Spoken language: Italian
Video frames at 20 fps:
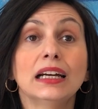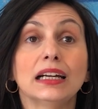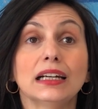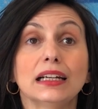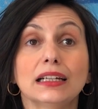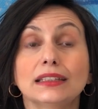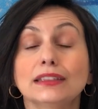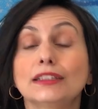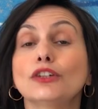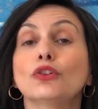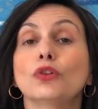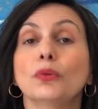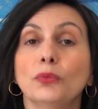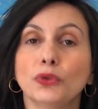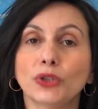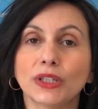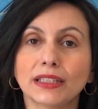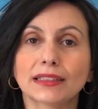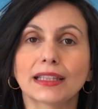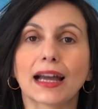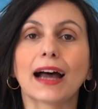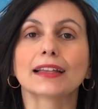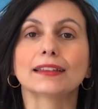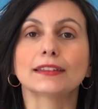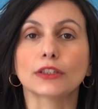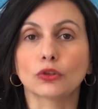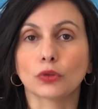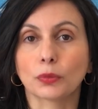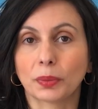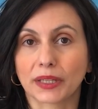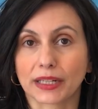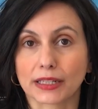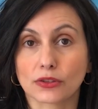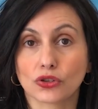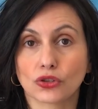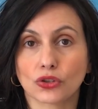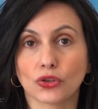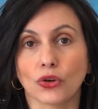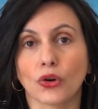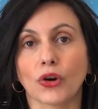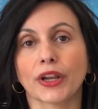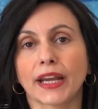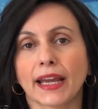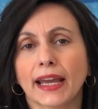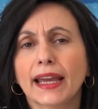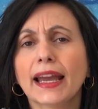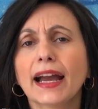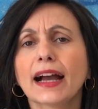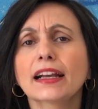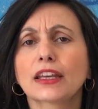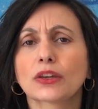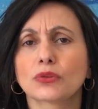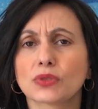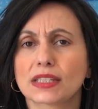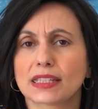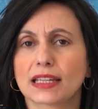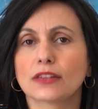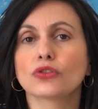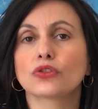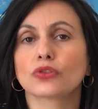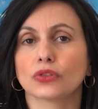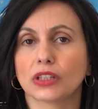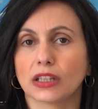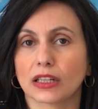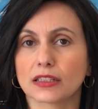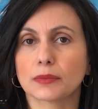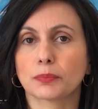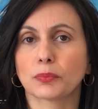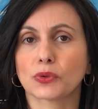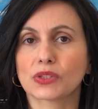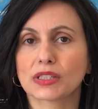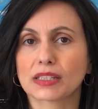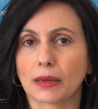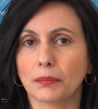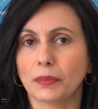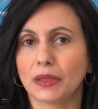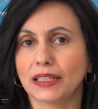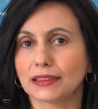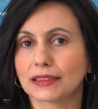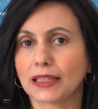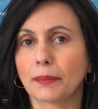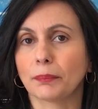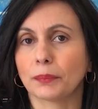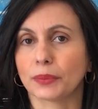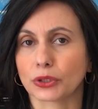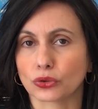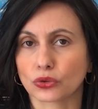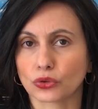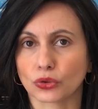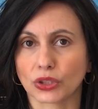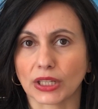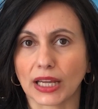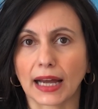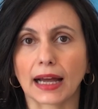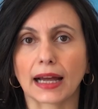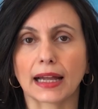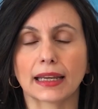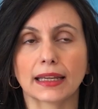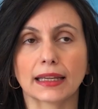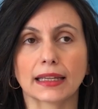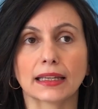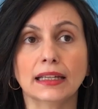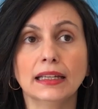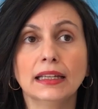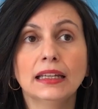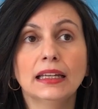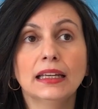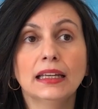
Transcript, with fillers: eh, di comunità, di cooperazione e anche un senso di responsabilità personale.